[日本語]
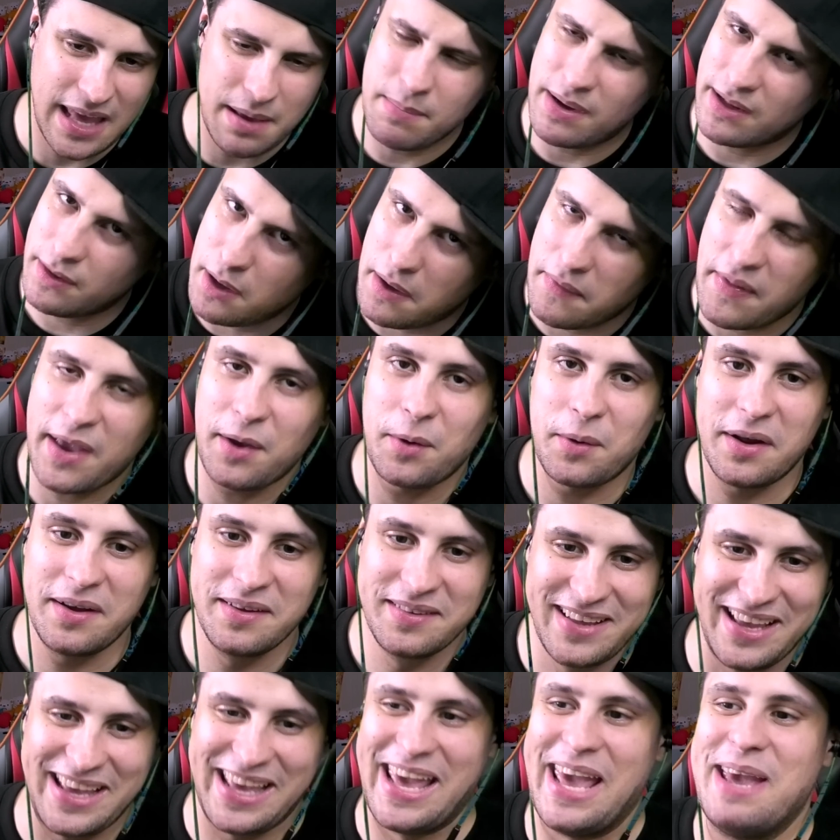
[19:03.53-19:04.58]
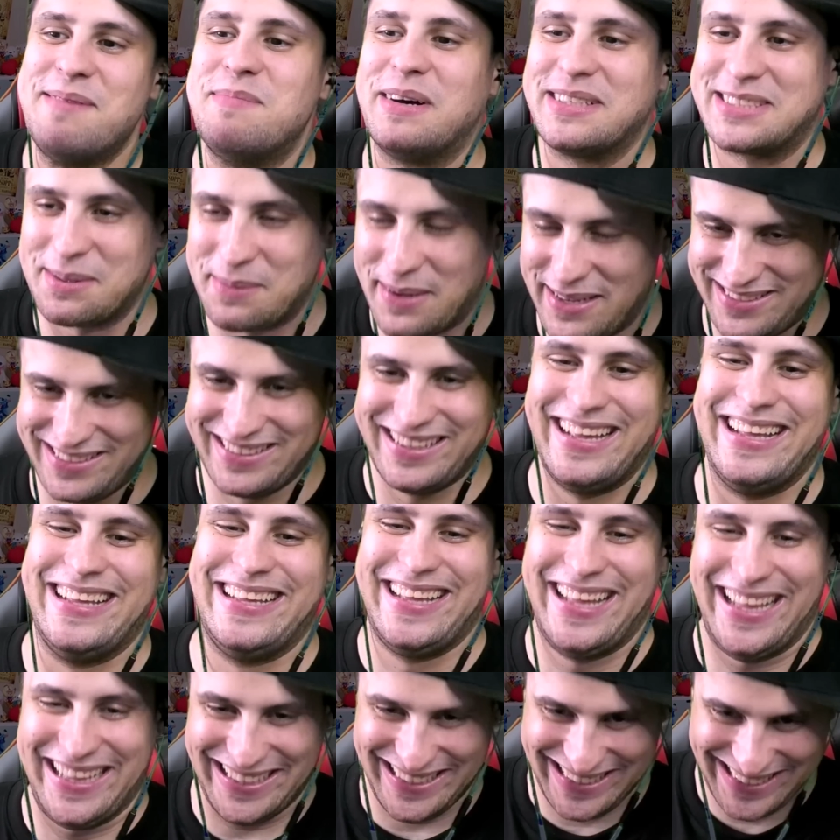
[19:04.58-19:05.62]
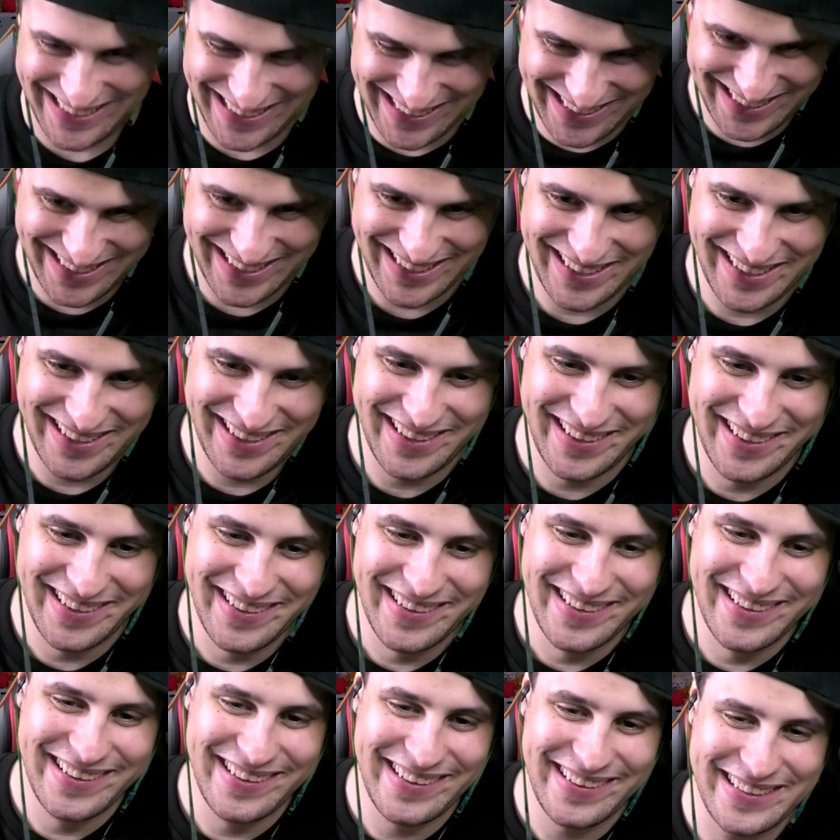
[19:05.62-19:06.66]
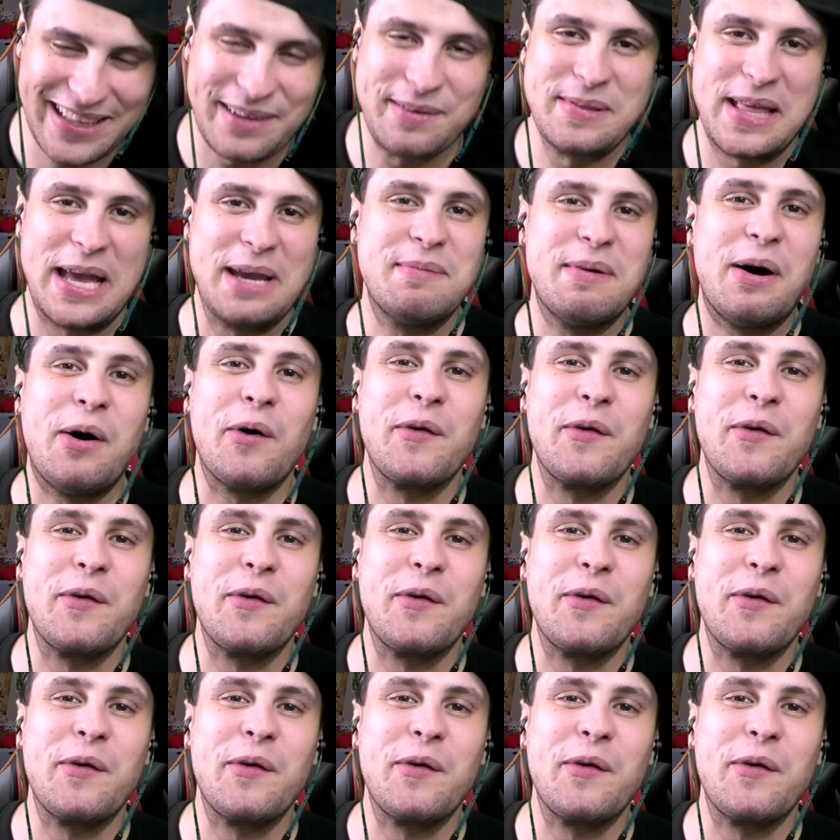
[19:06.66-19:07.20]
エンマではないよな、エンマ様。俺たちだよ。多分大